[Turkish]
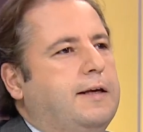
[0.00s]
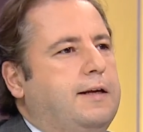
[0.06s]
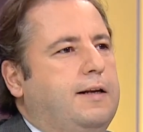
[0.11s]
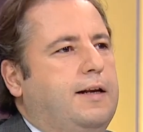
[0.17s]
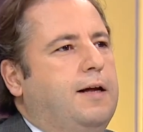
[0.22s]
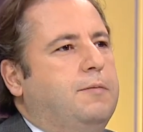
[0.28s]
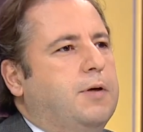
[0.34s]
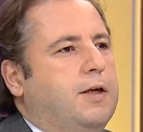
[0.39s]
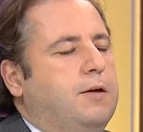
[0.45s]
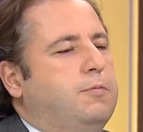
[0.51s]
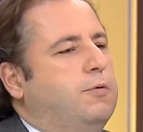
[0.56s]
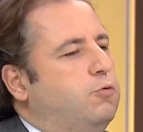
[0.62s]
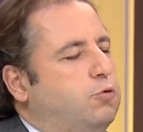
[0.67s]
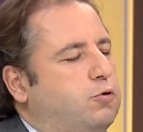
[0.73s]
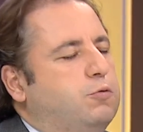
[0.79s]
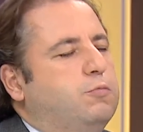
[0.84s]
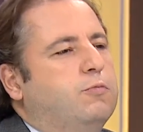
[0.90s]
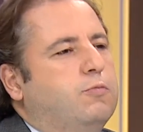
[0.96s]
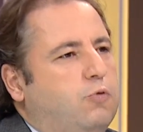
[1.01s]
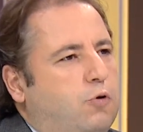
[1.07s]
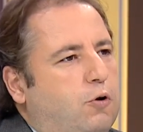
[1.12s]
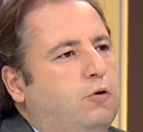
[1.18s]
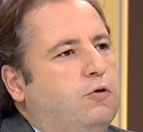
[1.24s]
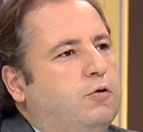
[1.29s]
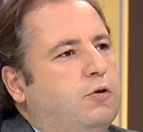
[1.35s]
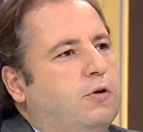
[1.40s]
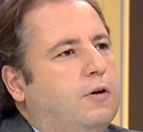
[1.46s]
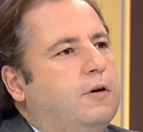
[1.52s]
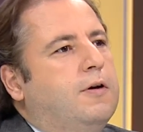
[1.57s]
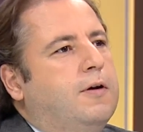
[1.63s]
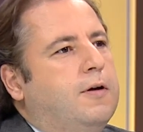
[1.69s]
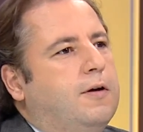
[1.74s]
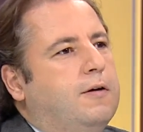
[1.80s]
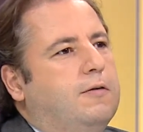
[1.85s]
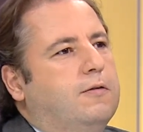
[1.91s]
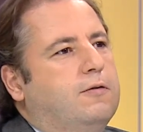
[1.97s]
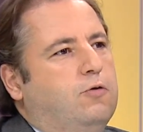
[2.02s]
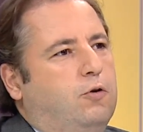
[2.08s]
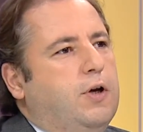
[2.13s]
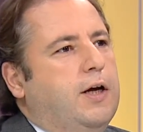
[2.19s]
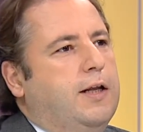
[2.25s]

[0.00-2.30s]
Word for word: elenme Eleme gibi yok, durum evet. yok. Son